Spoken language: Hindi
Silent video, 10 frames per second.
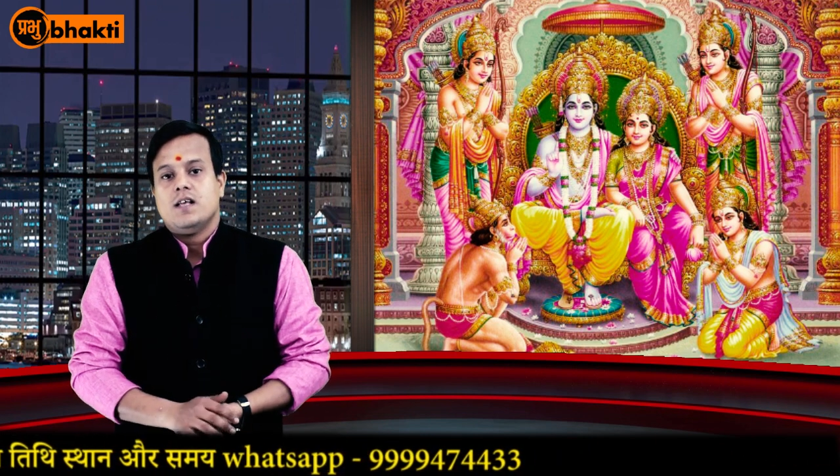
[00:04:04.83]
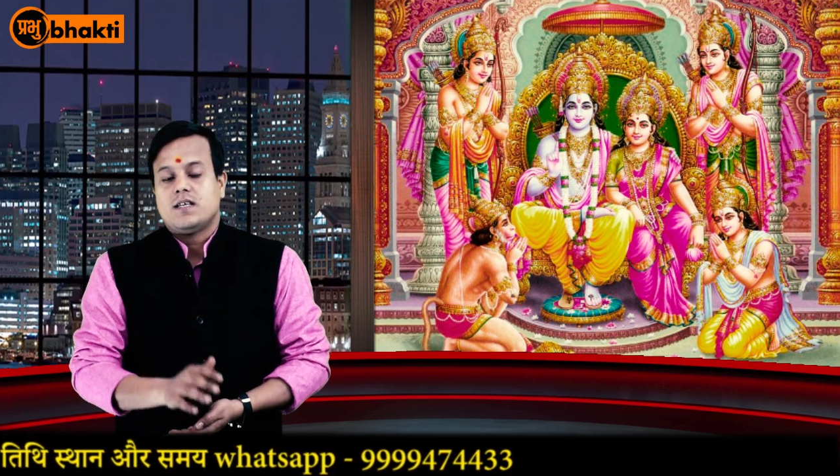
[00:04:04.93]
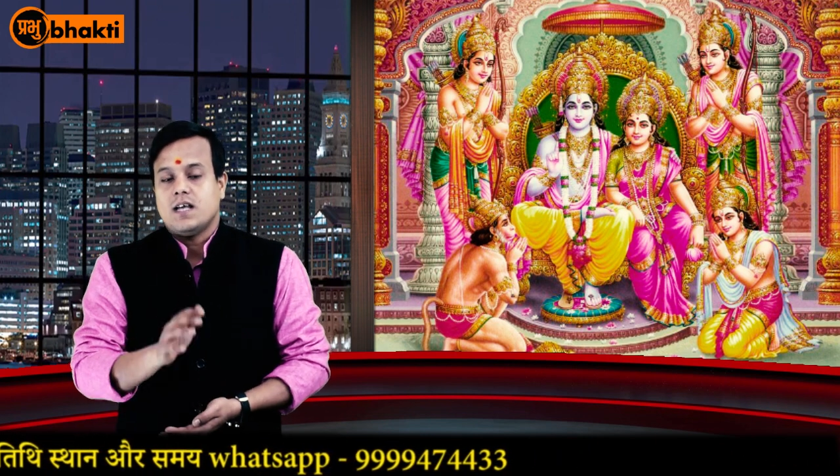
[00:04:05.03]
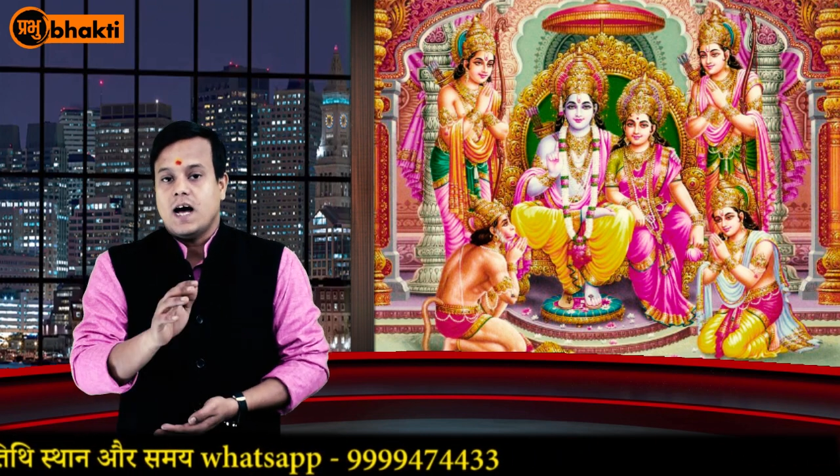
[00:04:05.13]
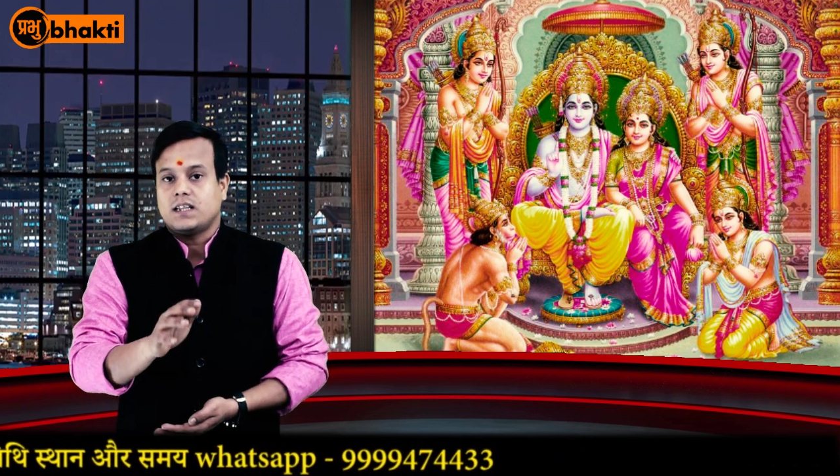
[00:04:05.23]

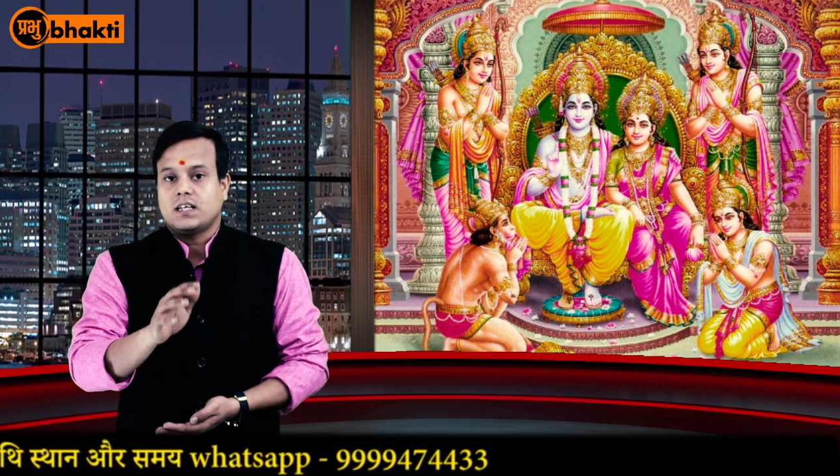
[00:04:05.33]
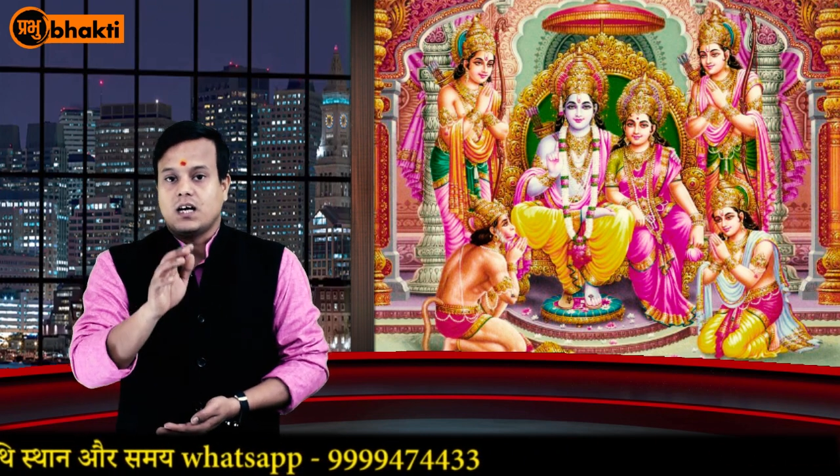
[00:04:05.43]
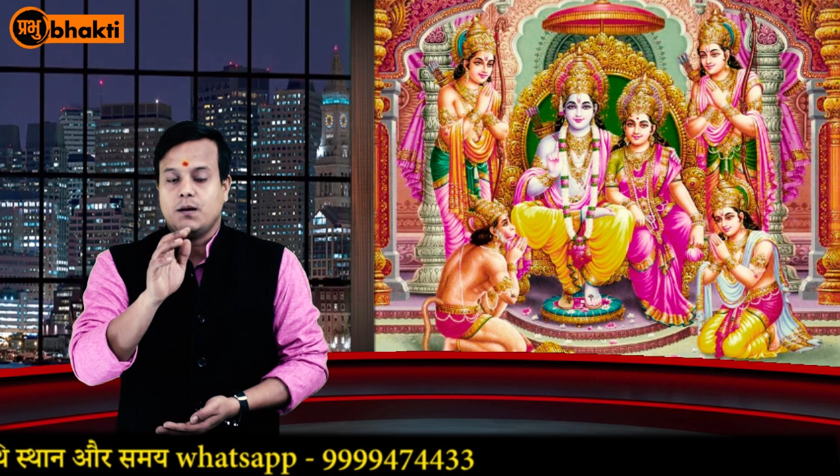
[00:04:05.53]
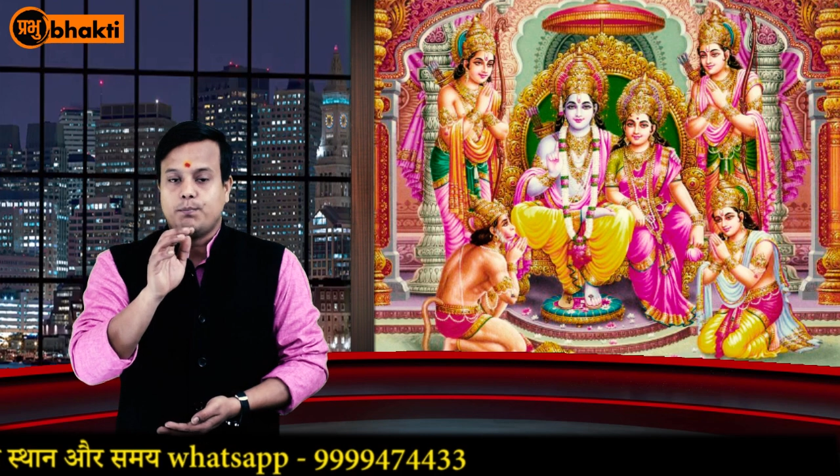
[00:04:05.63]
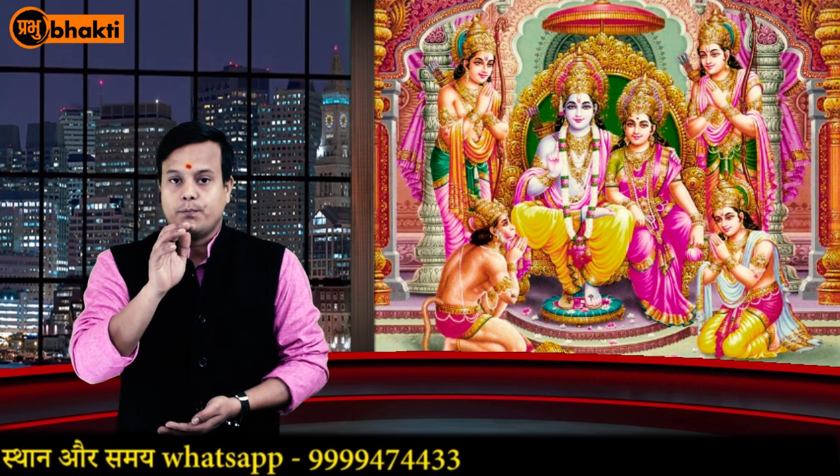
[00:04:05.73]
सात
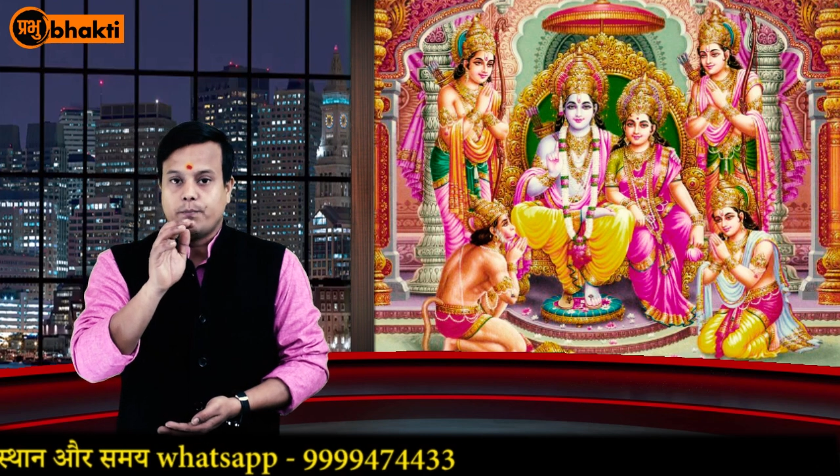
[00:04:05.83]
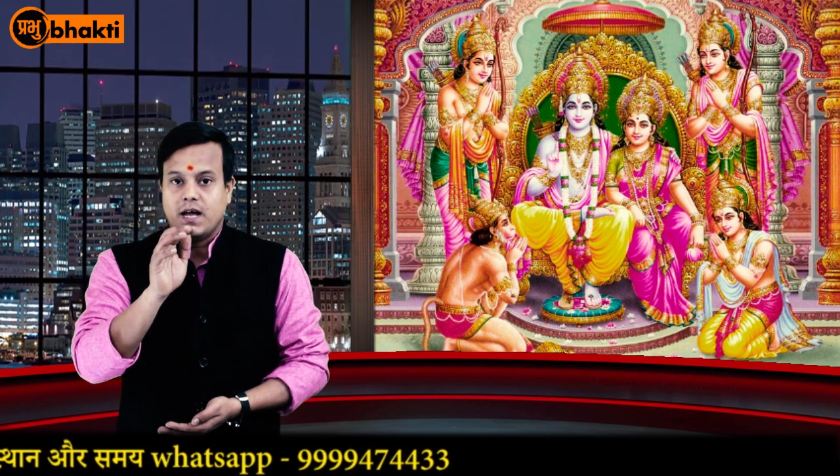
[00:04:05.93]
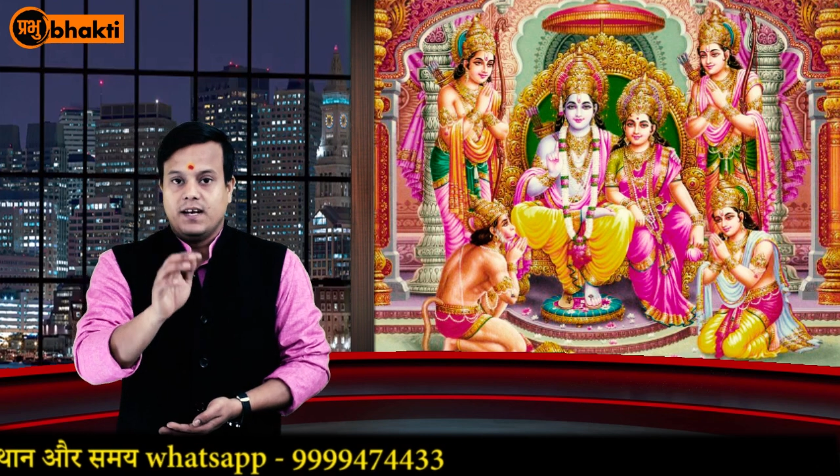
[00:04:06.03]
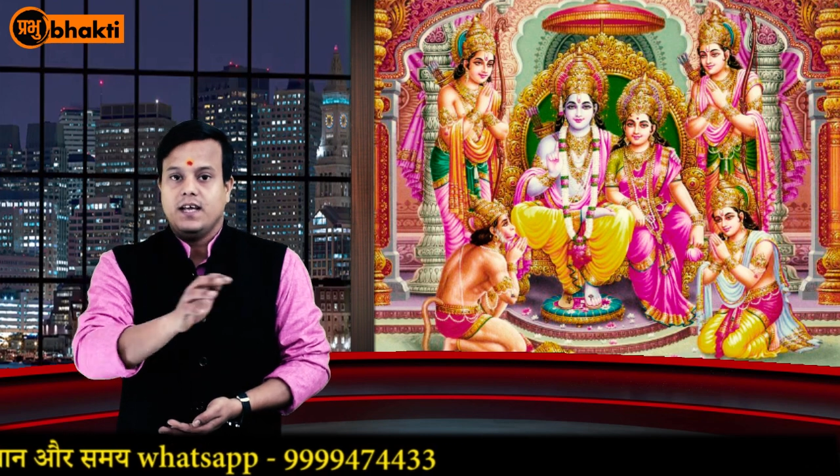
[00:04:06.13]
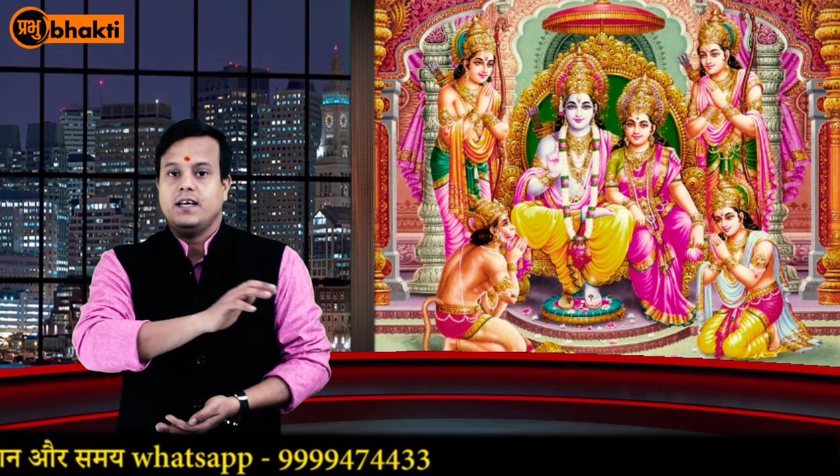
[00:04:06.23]
कल्प
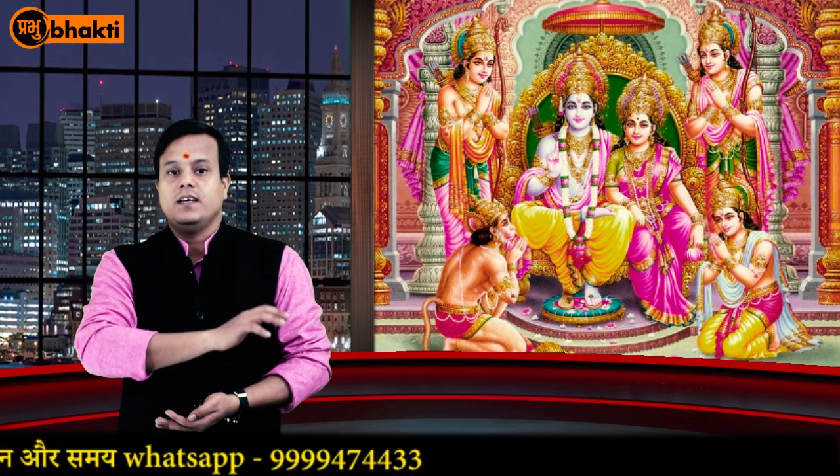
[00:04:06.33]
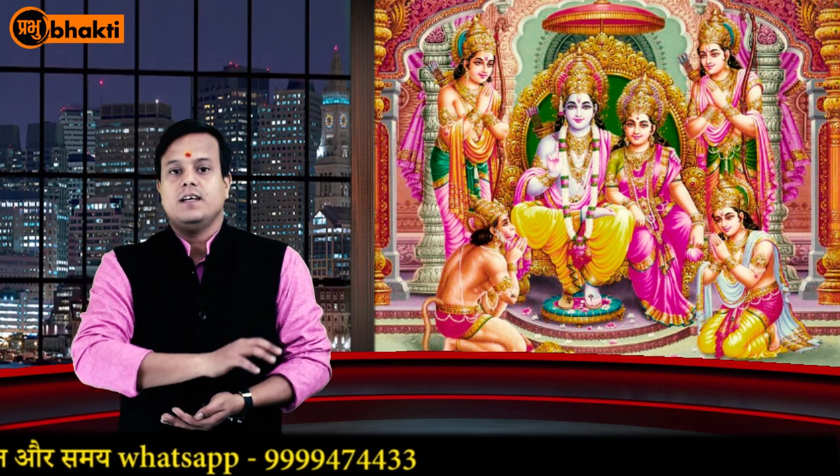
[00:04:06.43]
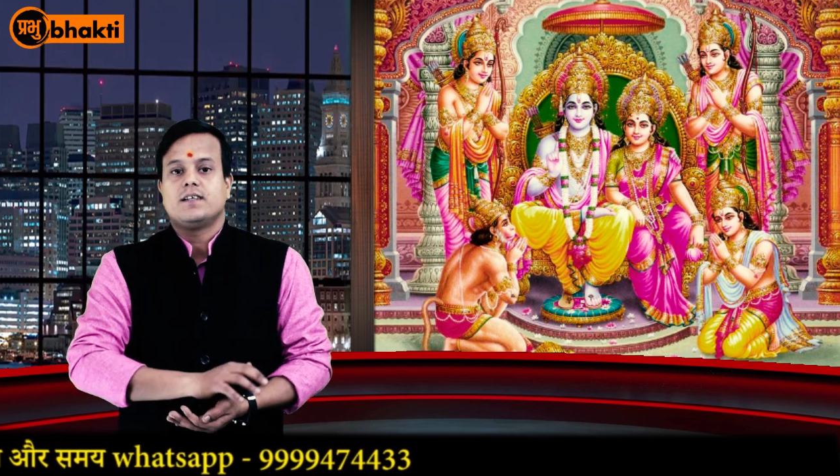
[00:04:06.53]
पहले ही